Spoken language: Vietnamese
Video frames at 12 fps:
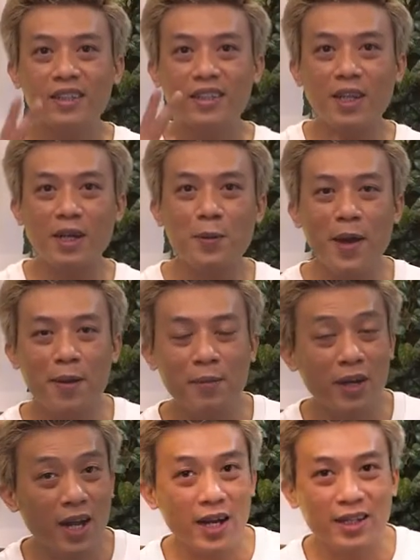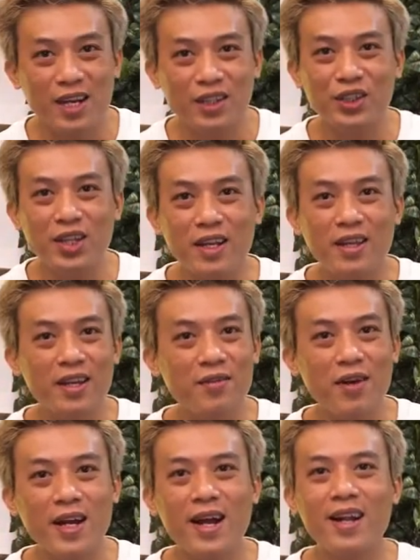Xin chào các bạn, mình là Thanh GIT
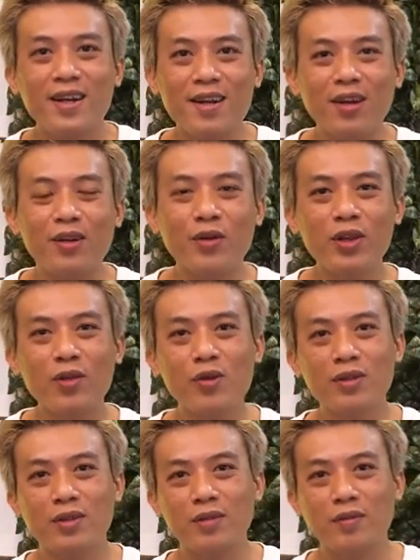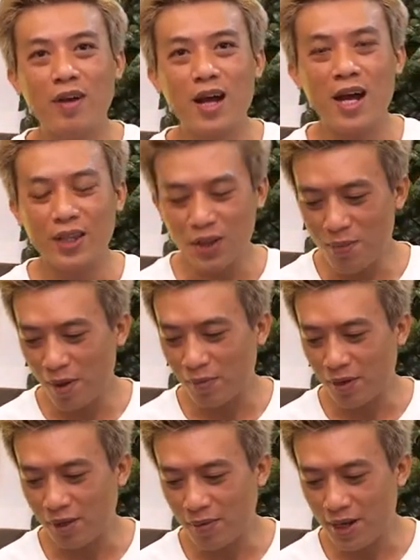và đây là The Green Tunes. Và trước mặt
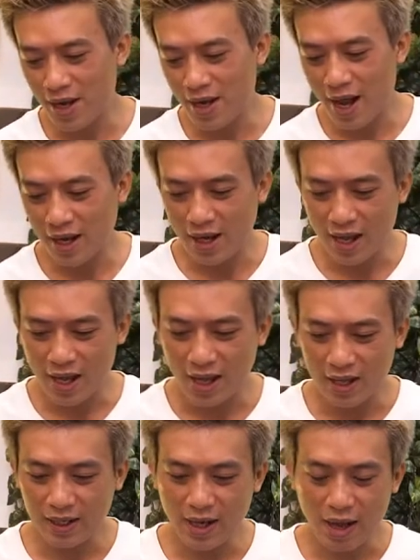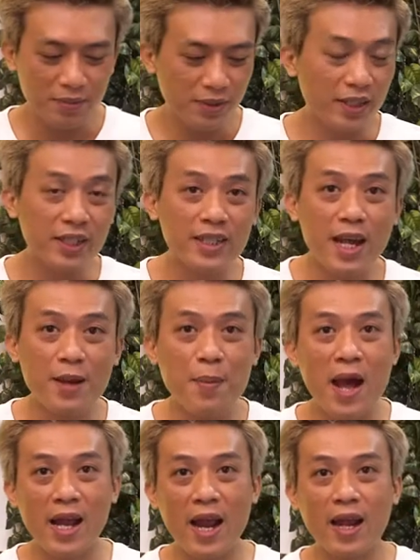mình bây giờ đang là cặp
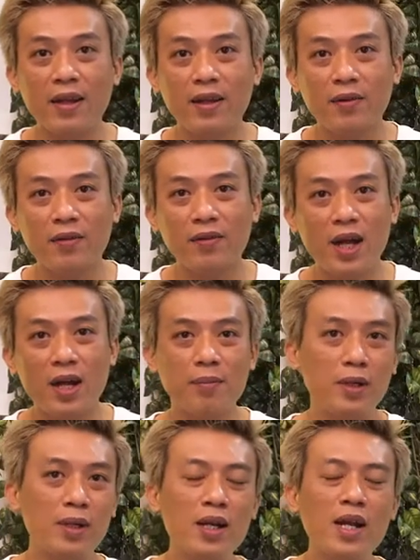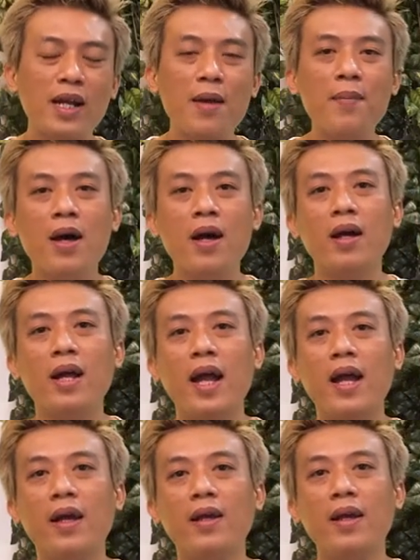CDJ-3000. Và mình rất là cảm ơn
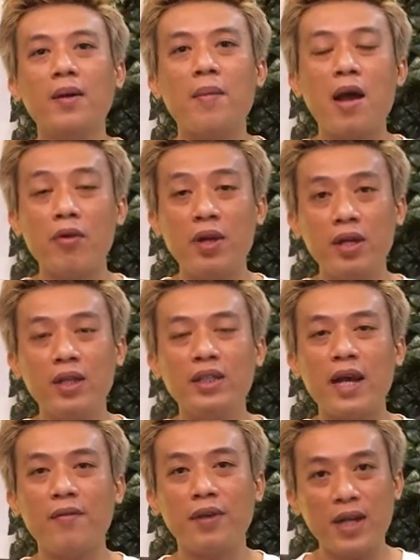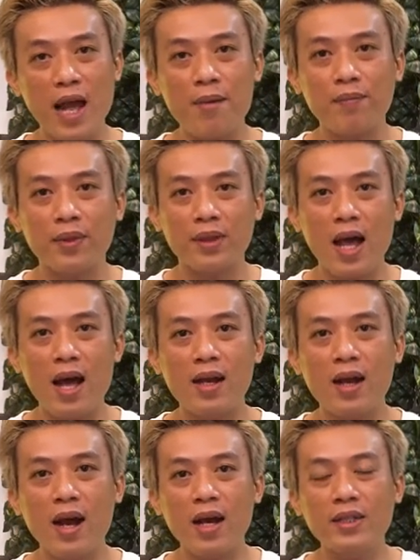hãng Pioneer DJ Việt Nam đã
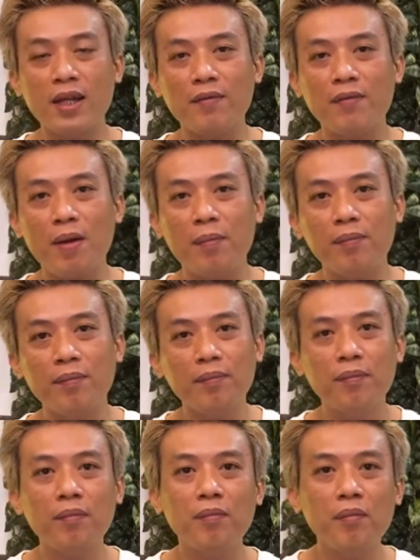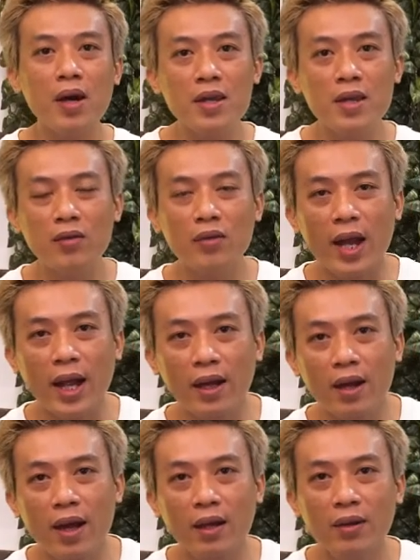gửi sản phẩm mới nhất của
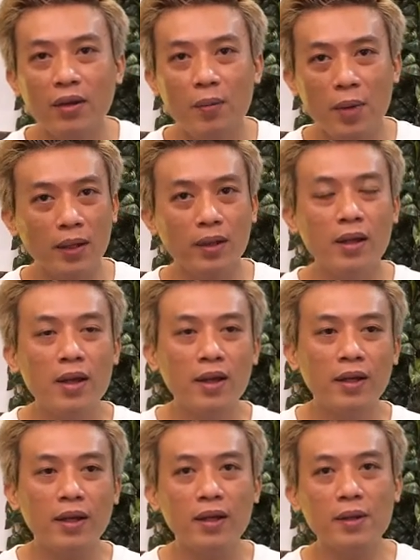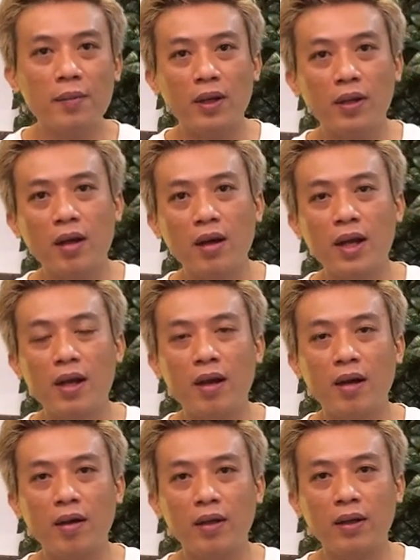hãng đến cho mình, để cho mình có cái cơ
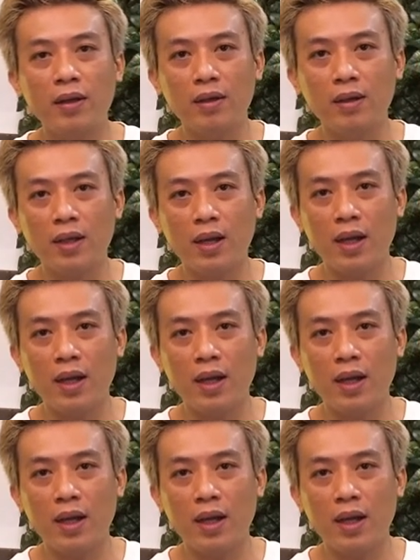hội được